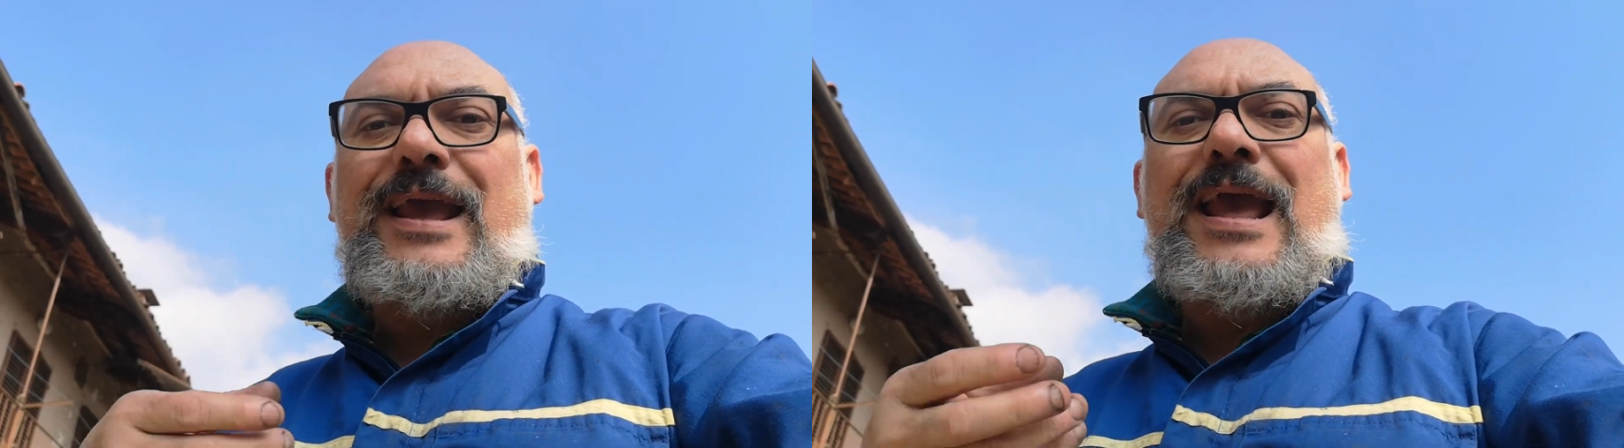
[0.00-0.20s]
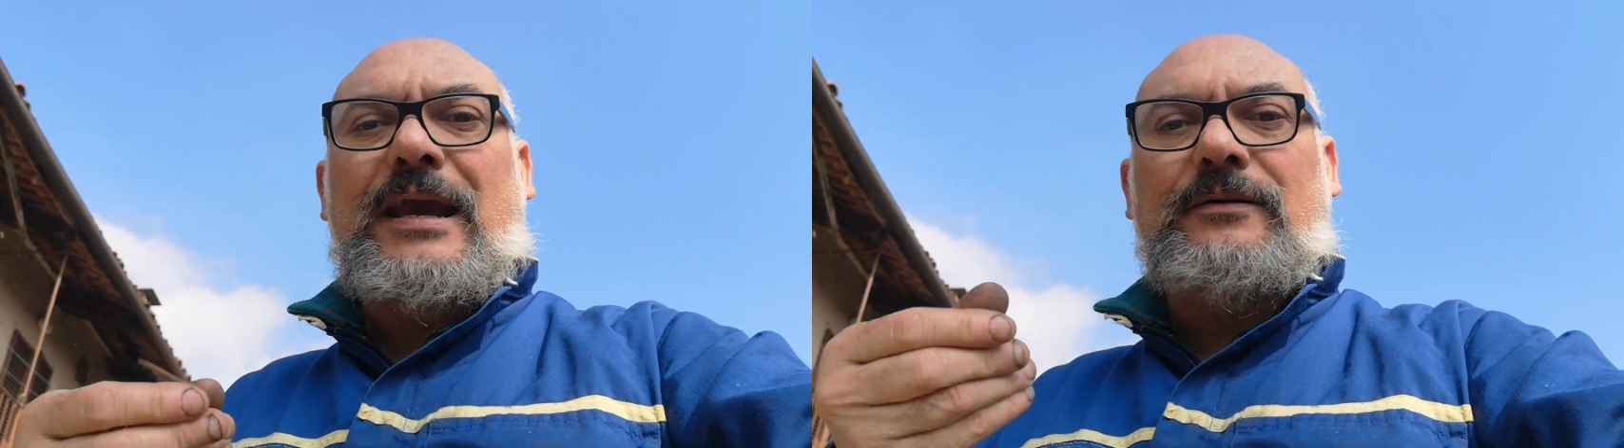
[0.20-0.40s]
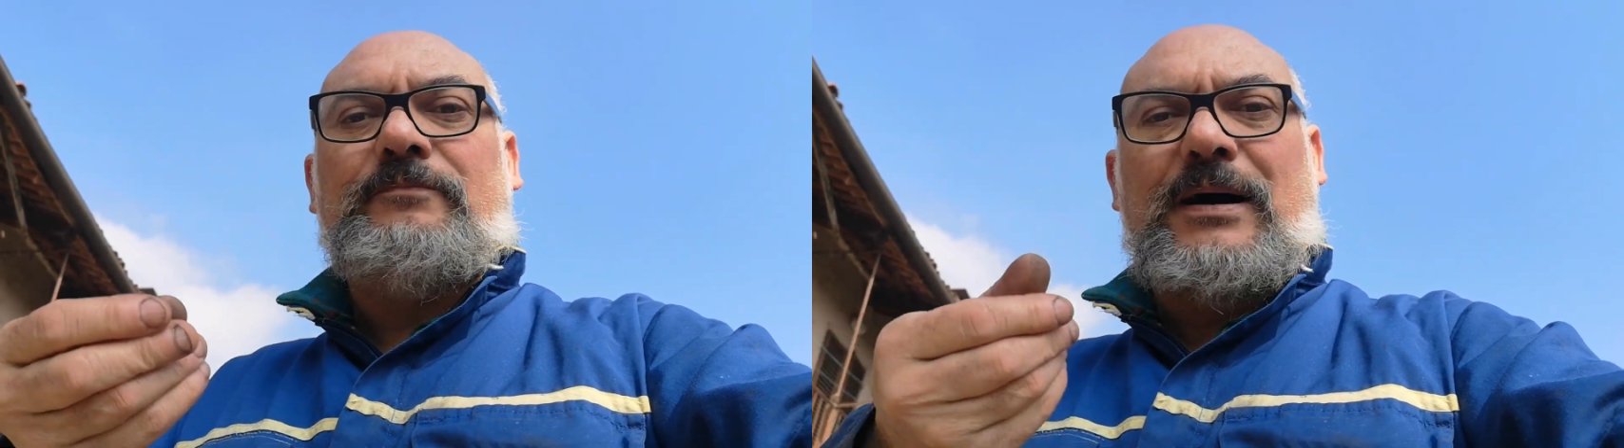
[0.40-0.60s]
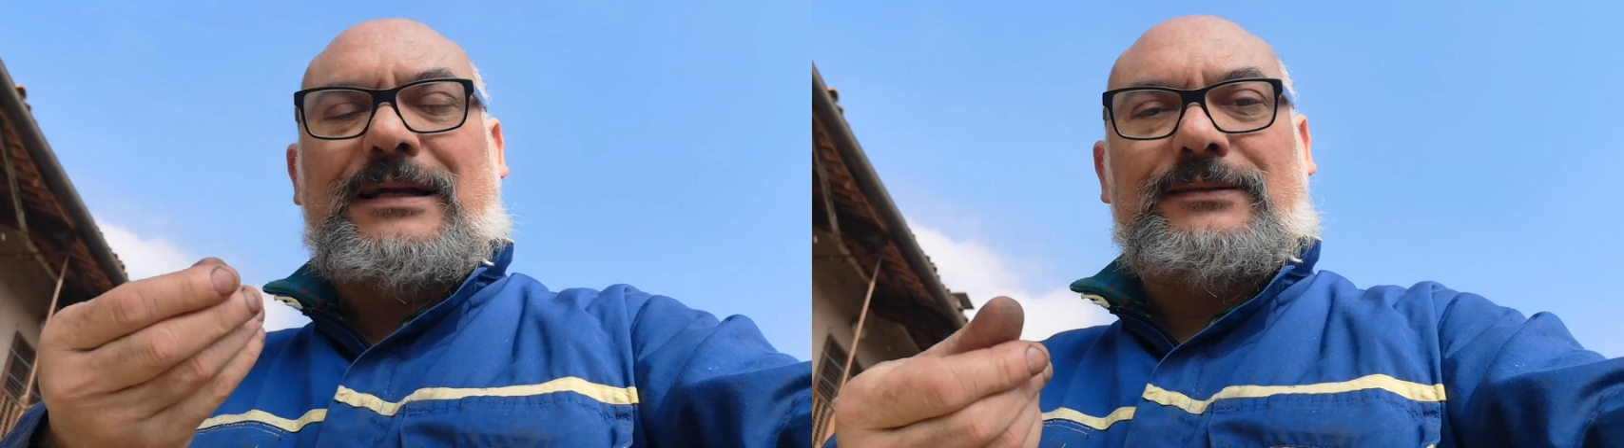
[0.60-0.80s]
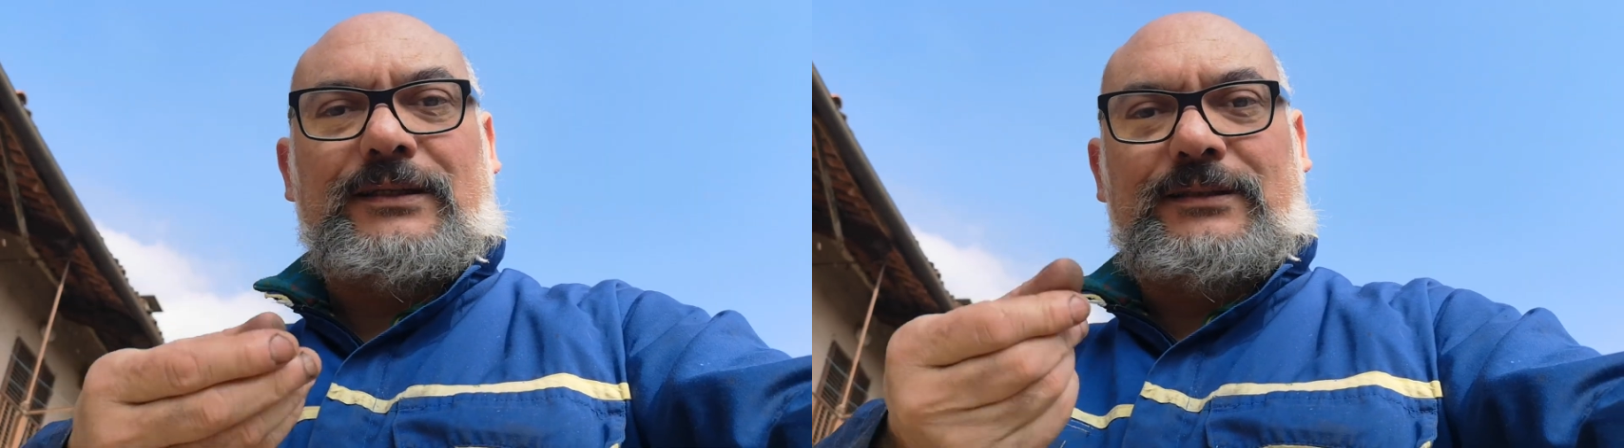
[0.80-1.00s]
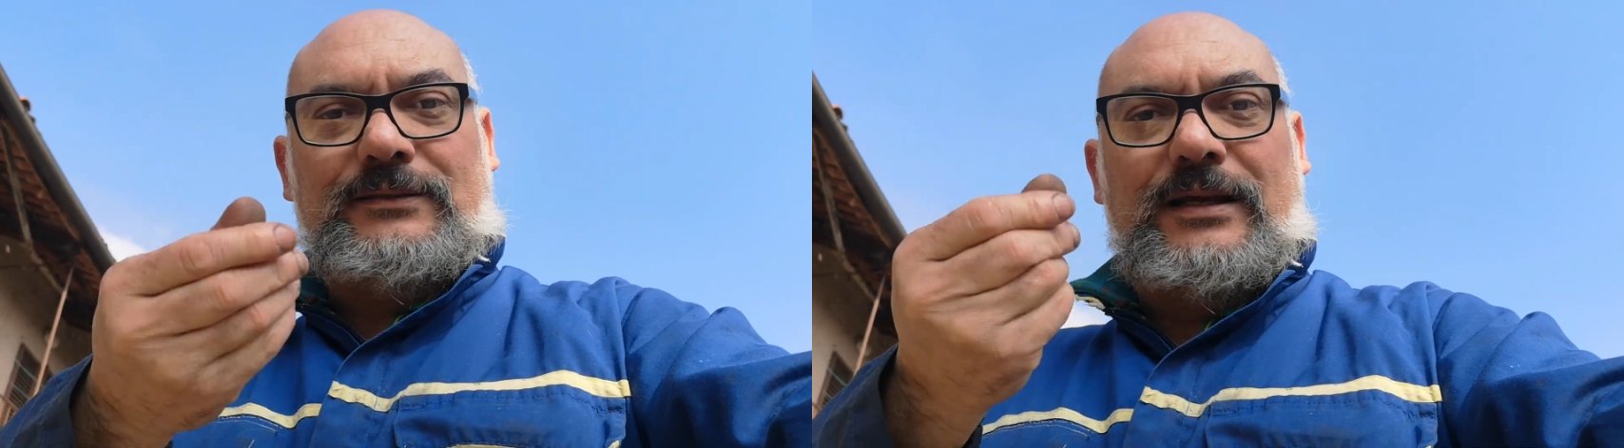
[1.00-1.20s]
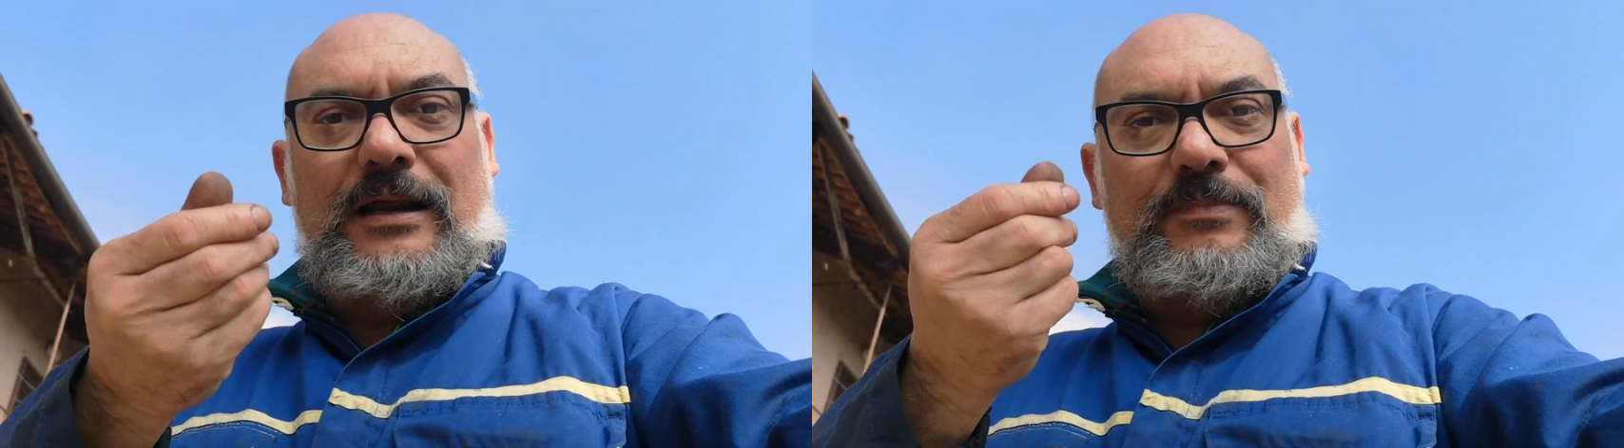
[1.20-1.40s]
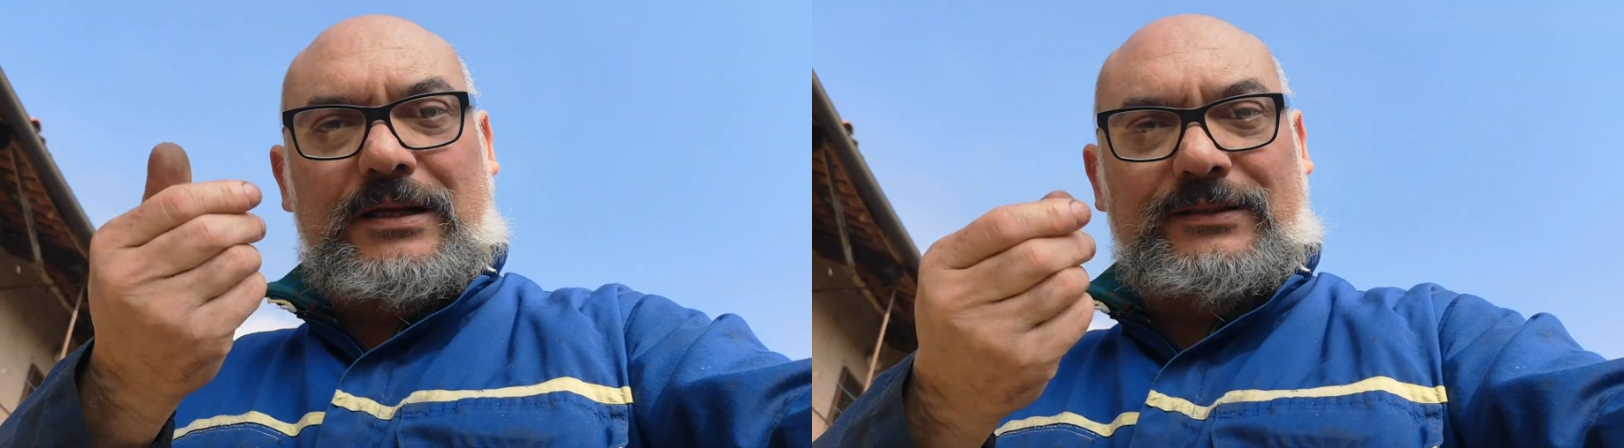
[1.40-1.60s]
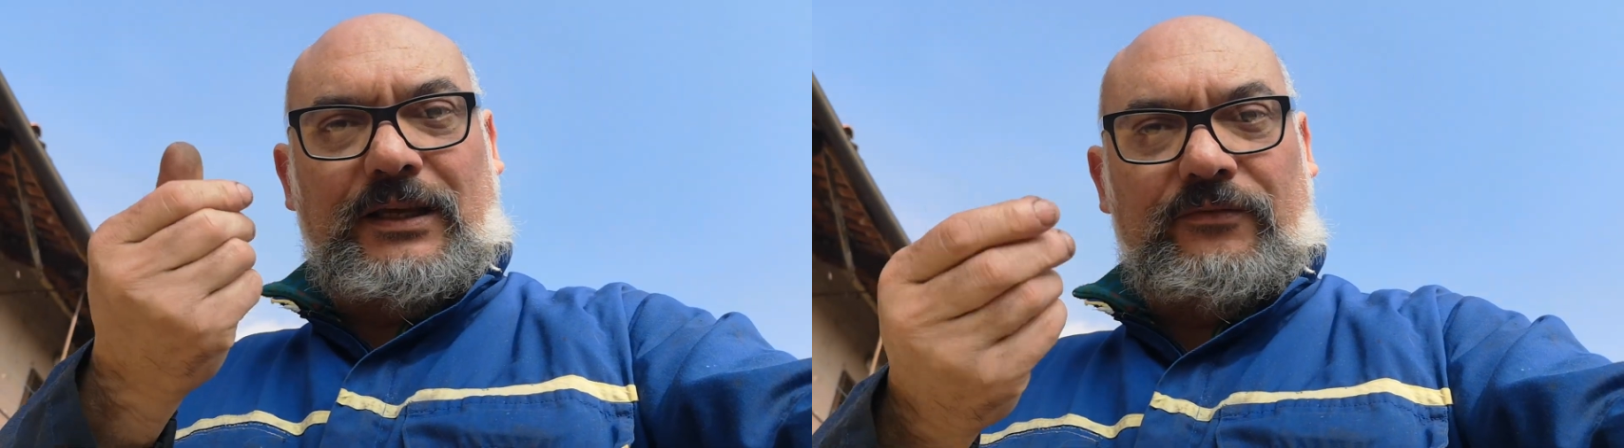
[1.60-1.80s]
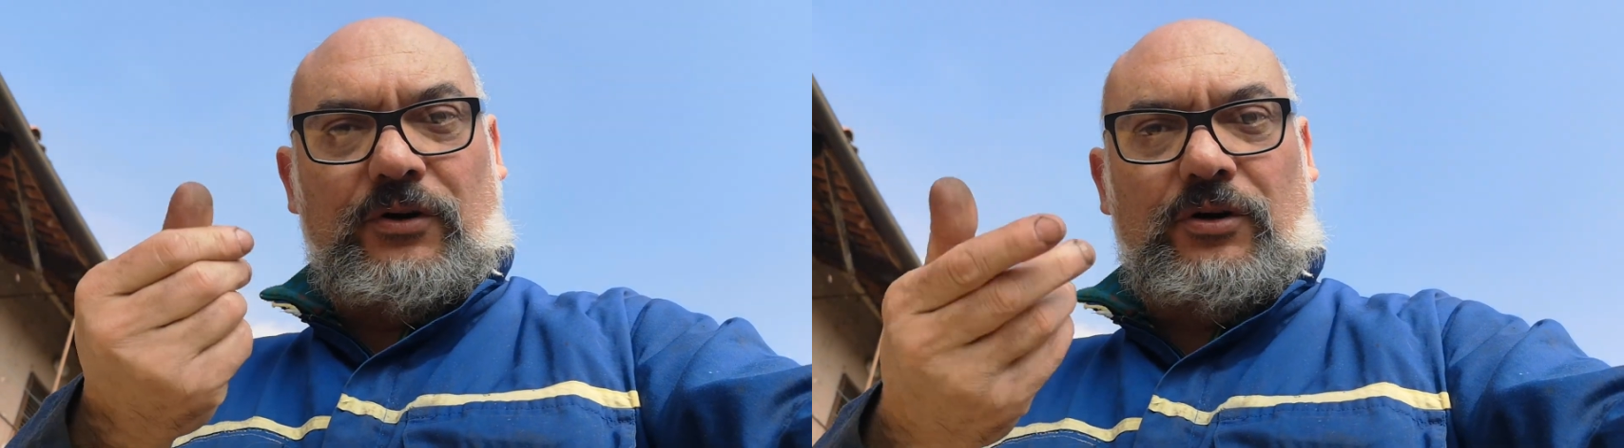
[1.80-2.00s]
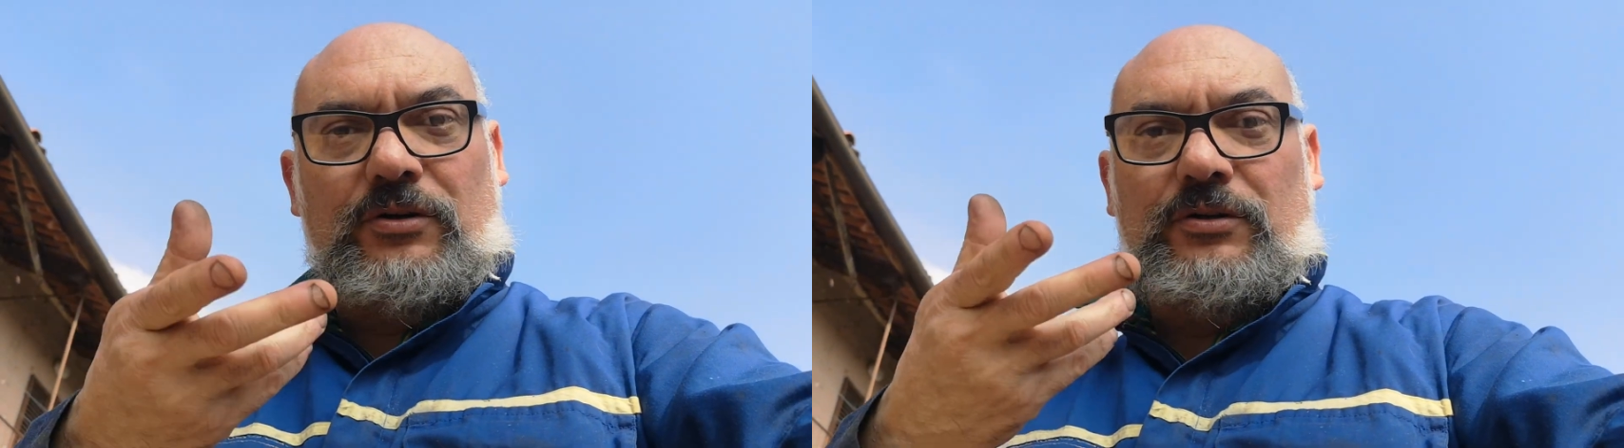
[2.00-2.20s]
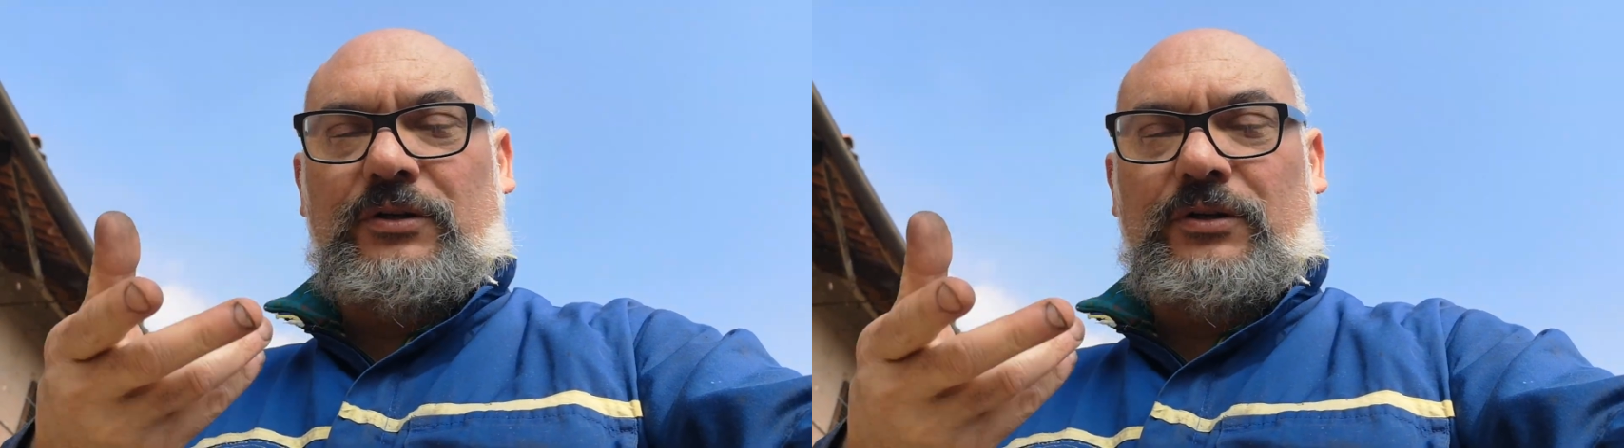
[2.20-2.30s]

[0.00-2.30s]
e parte dell'abrasivo